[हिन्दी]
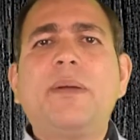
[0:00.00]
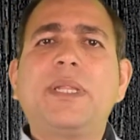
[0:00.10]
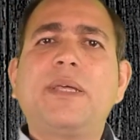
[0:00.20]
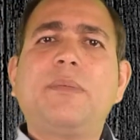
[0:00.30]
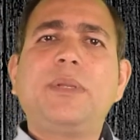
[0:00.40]
एक
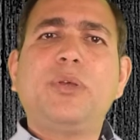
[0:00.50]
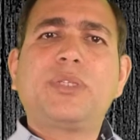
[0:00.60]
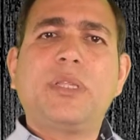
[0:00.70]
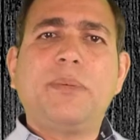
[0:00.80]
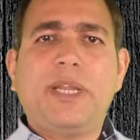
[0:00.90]
बार तो वो अपने
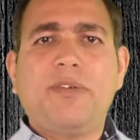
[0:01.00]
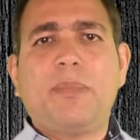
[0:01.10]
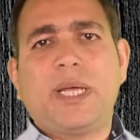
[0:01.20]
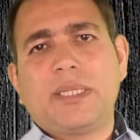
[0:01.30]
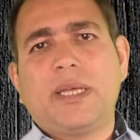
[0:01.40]
दोस्त के साथ बैठे हुए
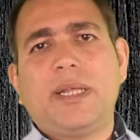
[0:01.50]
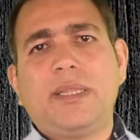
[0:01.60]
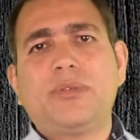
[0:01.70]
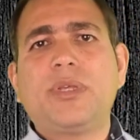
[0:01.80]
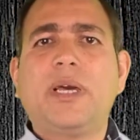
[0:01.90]
बात कर
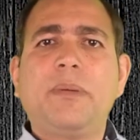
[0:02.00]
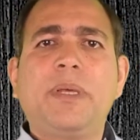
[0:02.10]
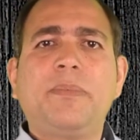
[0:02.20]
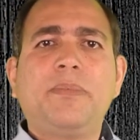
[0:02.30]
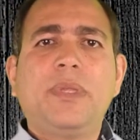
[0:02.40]
रहे थे उसके घर
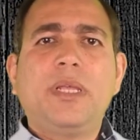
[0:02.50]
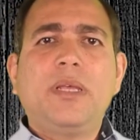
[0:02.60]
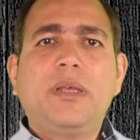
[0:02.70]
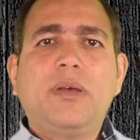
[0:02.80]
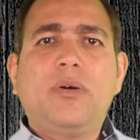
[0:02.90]
में
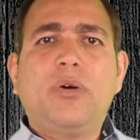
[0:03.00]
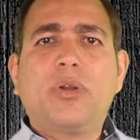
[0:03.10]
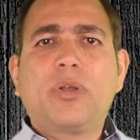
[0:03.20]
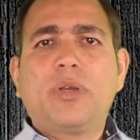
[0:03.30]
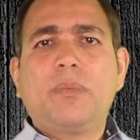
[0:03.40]

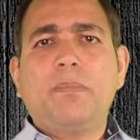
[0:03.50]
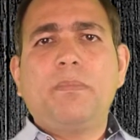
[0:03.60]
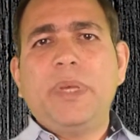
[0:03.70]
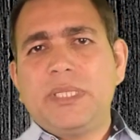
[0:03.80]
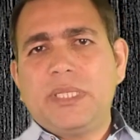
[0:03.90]
और
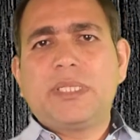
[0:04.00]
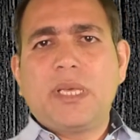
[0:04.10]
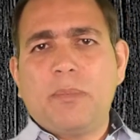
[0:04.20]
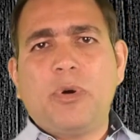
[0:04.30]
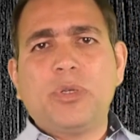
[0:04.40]
बिजनेस
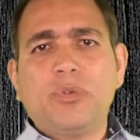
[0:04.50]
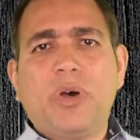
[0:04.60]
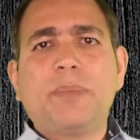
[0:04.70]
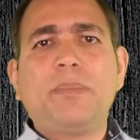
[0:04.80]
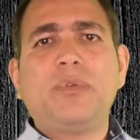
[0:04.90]
के
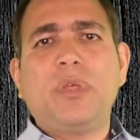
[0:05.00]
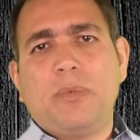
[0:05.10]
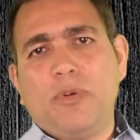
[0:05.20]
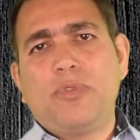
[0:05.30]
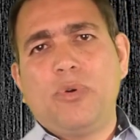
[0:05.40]
मौजूद पे उनकी
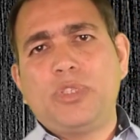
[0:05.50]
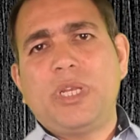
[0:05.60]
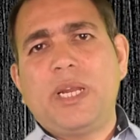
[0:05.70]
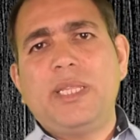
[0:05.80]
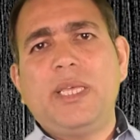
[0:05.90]
गुफ्तगु
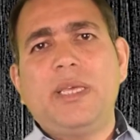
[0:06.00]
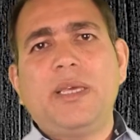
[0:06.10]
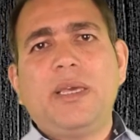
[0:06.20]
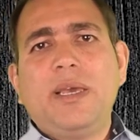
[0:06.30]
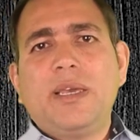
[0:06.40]
चल रही थी
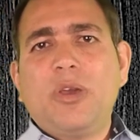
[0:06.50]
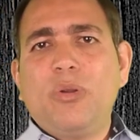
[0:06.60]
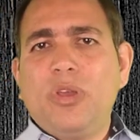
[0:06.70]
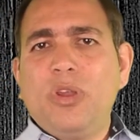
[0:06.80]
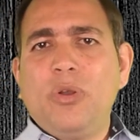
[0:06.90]
कि
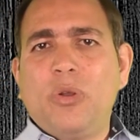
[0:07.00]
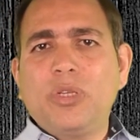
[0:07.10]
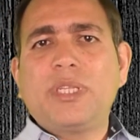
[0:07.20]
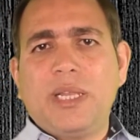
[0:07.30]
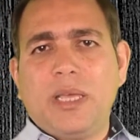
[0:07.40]
उनकी
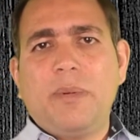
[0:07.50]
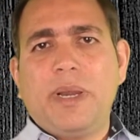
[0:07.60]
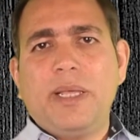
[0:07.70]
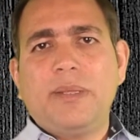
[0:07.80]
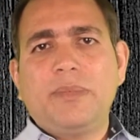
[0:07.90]
नौ साल की
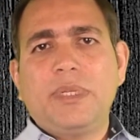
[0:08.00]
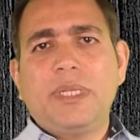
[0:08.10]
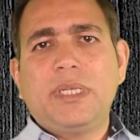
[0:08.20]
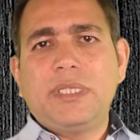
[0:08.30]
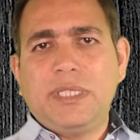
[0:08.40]
बेटी
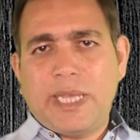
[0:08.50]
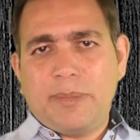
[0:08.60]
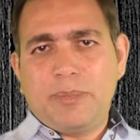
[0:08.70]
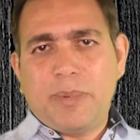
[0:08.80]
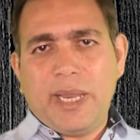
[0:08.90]

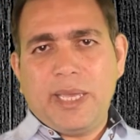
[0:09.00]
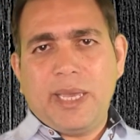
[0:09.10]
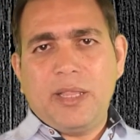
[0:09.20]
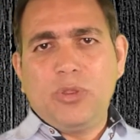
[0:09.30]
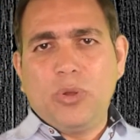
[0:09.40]
जेम्स बेरी
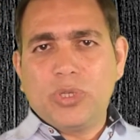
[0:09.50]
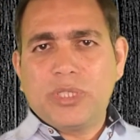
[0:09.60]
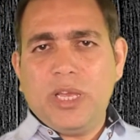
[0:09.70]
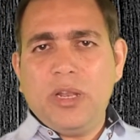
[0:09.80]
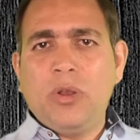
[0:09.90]
के
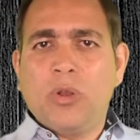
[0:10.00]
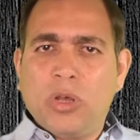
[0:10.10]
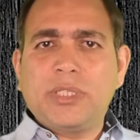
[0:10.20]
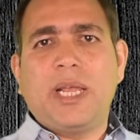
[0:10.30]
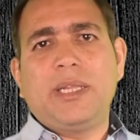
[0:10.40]
दोस्त की
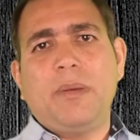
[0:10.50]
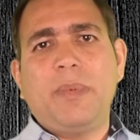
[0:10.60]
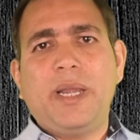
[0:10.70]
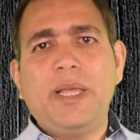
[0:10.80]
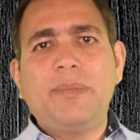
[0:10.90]
नौ साल की
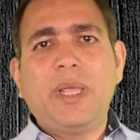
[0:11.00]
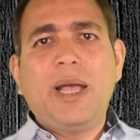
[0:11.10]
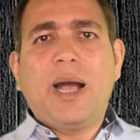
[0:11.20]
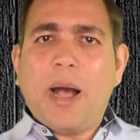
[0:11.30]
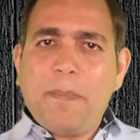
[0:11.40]
बेटी
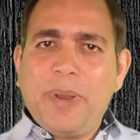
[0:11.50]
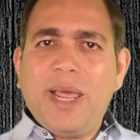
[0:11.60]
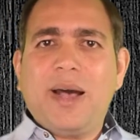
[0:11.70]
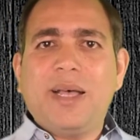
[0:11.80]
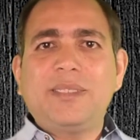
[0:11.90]

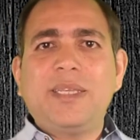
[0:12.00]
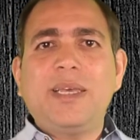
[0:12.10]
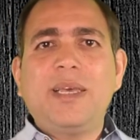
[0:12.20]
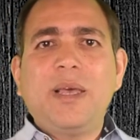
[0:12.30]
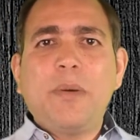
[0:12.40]
अपने हाथ
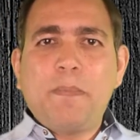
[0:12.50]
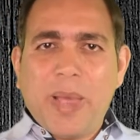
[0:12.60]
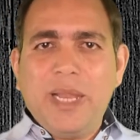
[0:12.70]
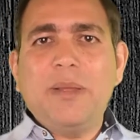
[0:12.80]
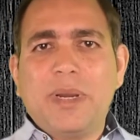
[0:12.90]
से
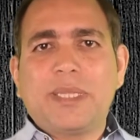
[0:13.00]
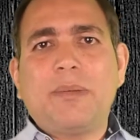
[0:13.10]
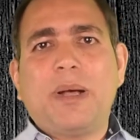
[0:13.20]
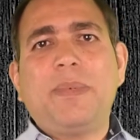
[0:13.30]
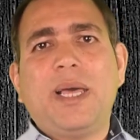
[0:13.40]
पहली
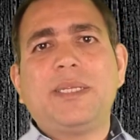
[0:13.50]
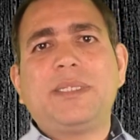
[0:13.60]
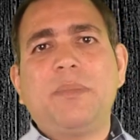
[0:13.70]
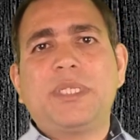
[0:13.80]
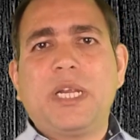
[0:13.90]
मरतबा अपने हाथ
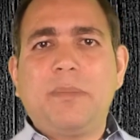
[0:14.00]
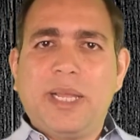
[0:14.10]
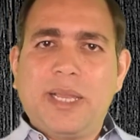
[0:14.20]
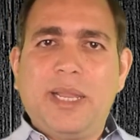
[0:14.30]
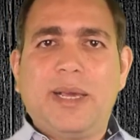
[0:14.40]
से बिस्किट
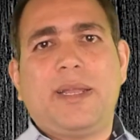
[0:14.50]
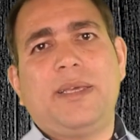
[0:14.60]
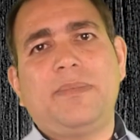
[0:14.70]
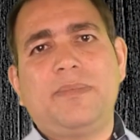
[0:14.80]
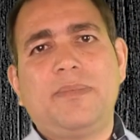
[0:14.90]
बना के लेकर आई